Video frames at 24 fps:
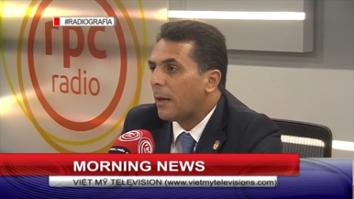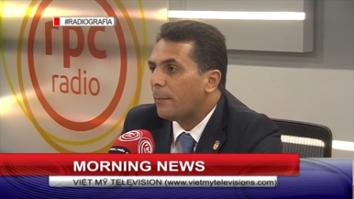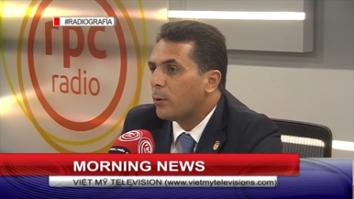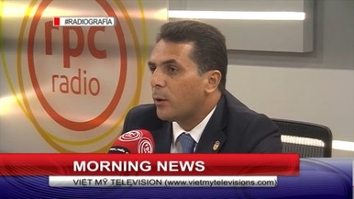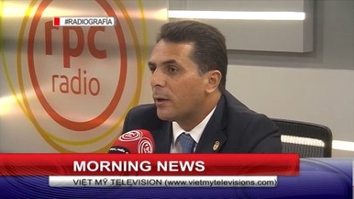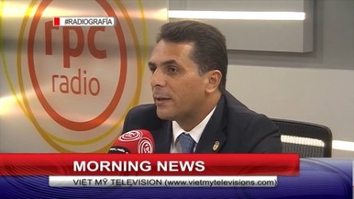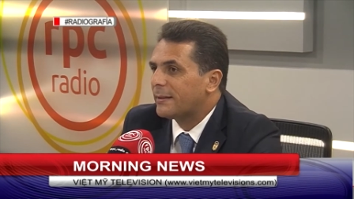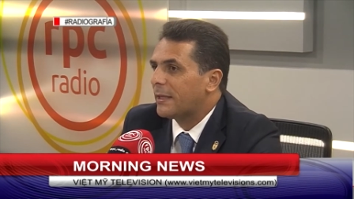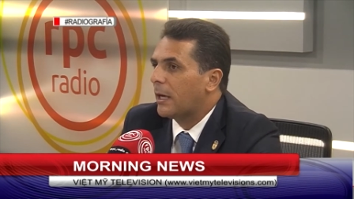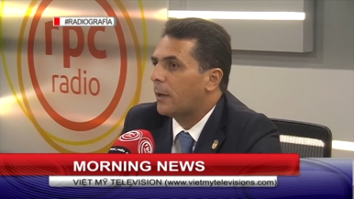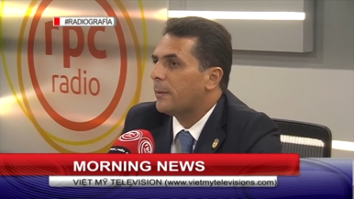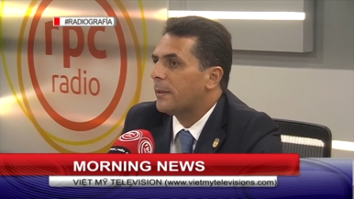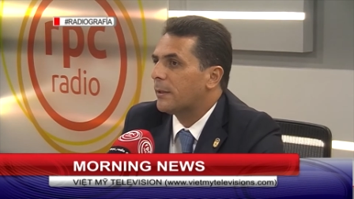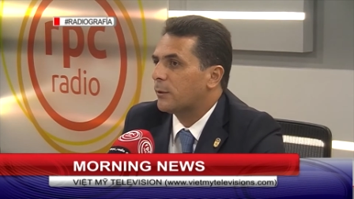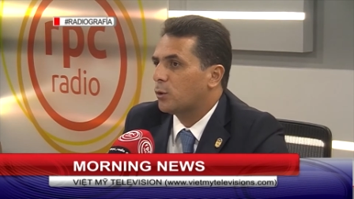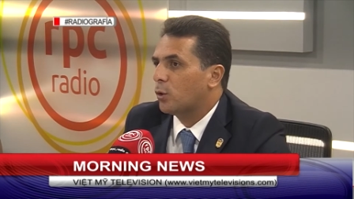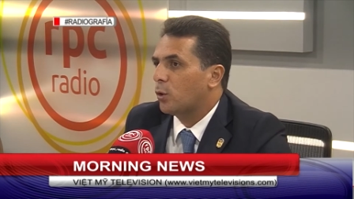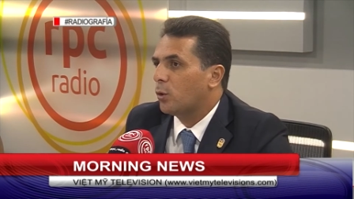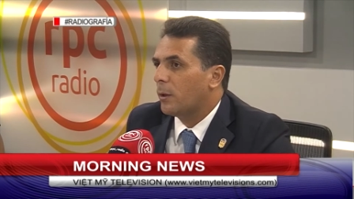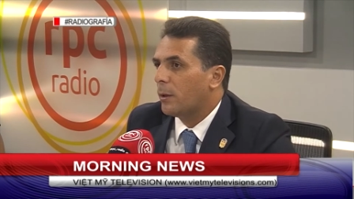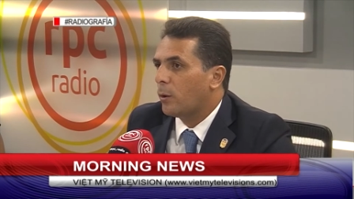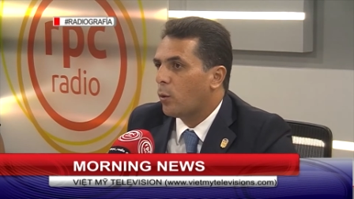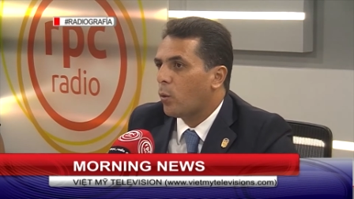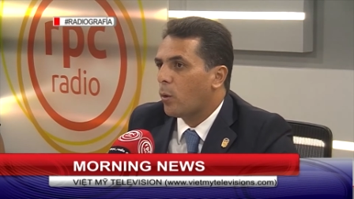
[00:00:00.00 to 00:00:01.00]
trạm y tế
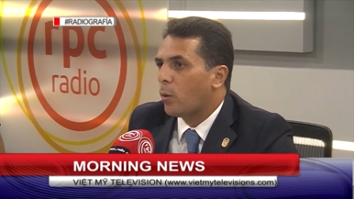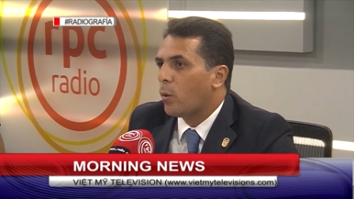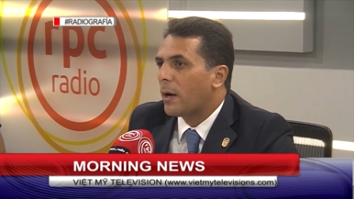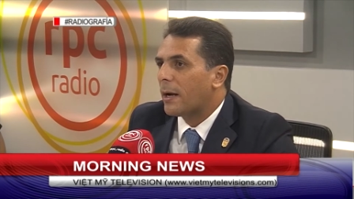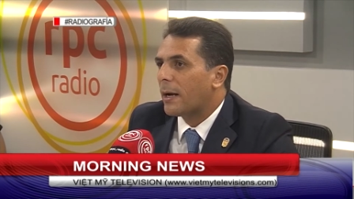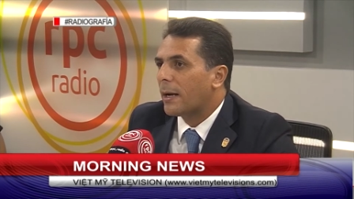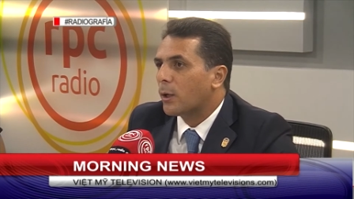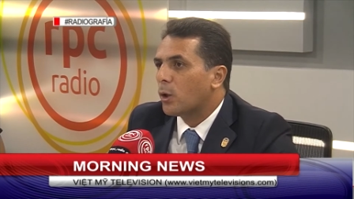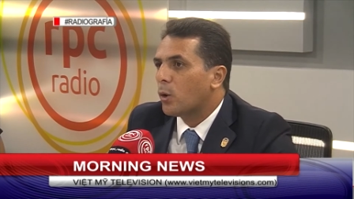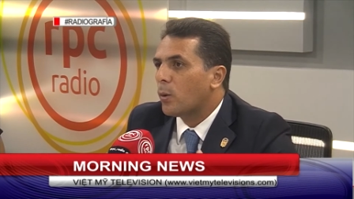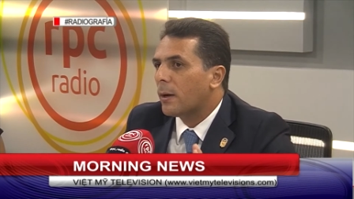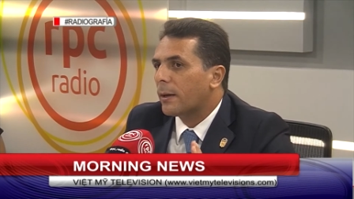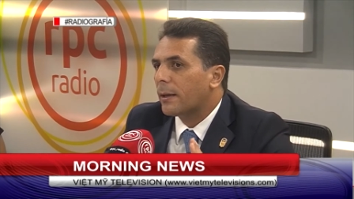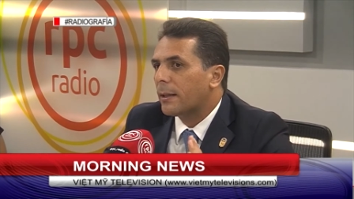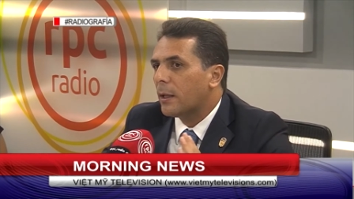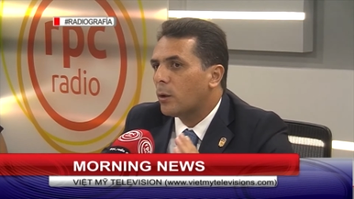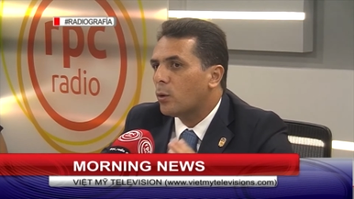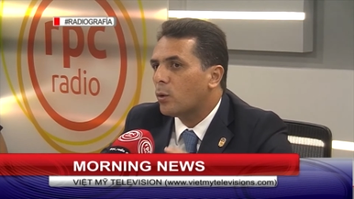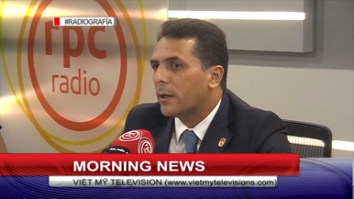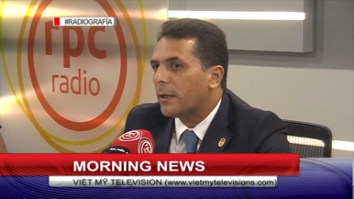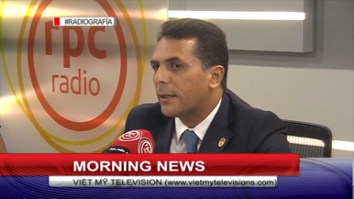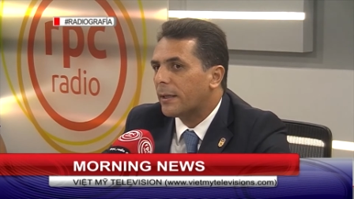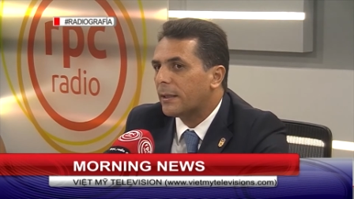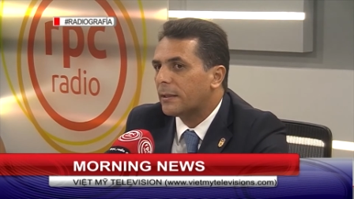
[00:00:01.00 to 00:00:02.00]
của quốc gia Trung
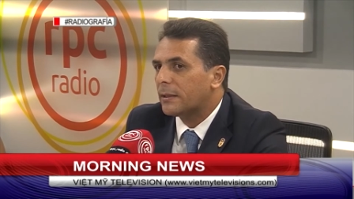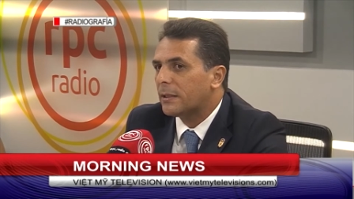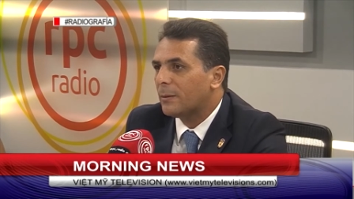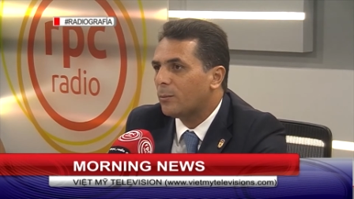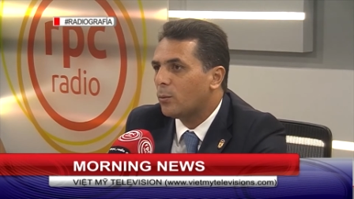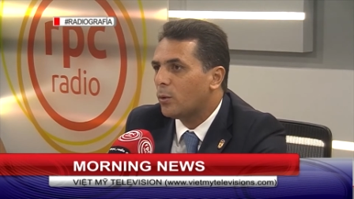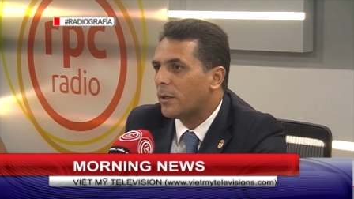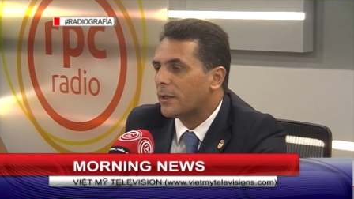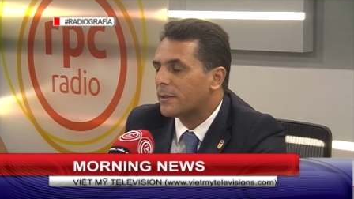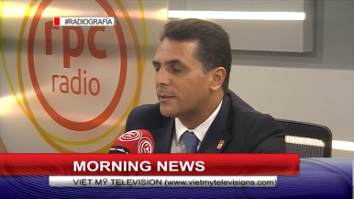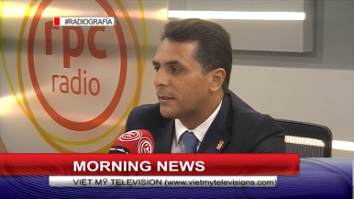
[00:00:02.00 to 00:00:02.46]
Mỹ đang quá